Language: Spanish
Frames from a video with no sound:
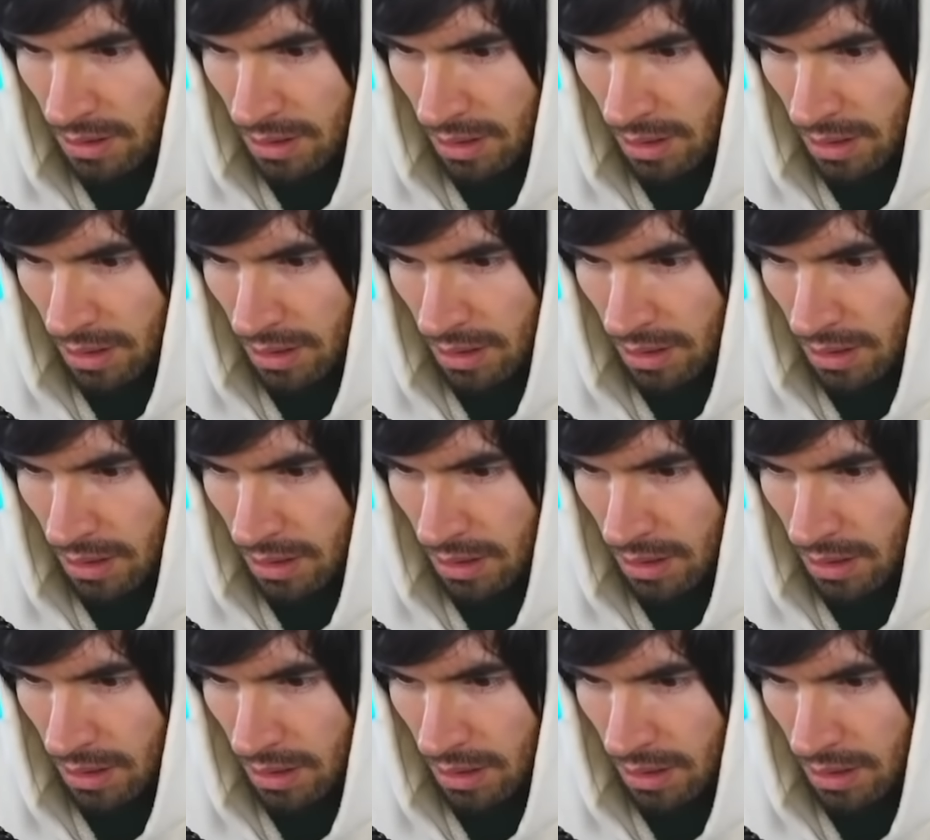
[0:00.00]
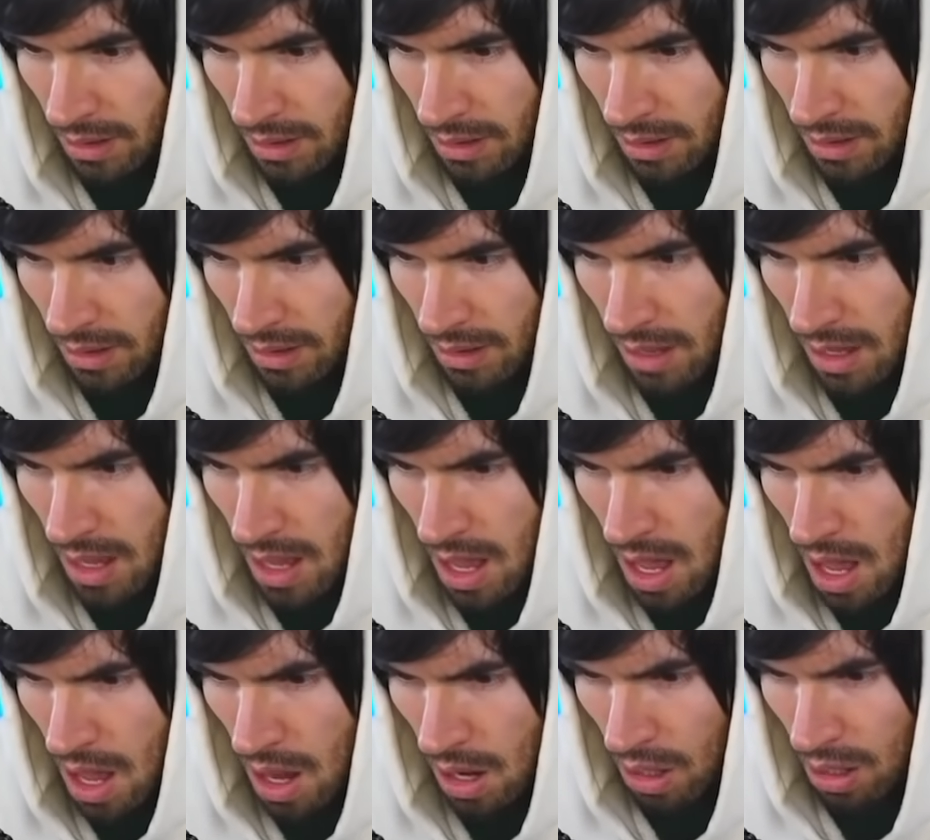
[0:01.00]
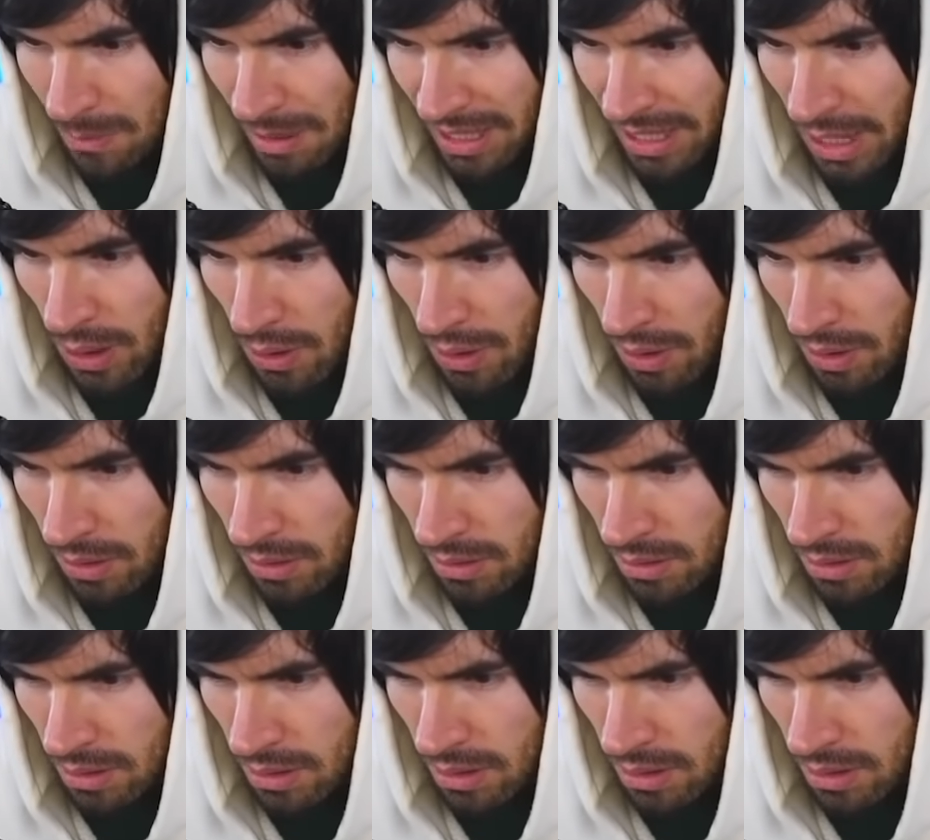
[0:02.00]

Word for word: Eh... Lo mateo, ¿no?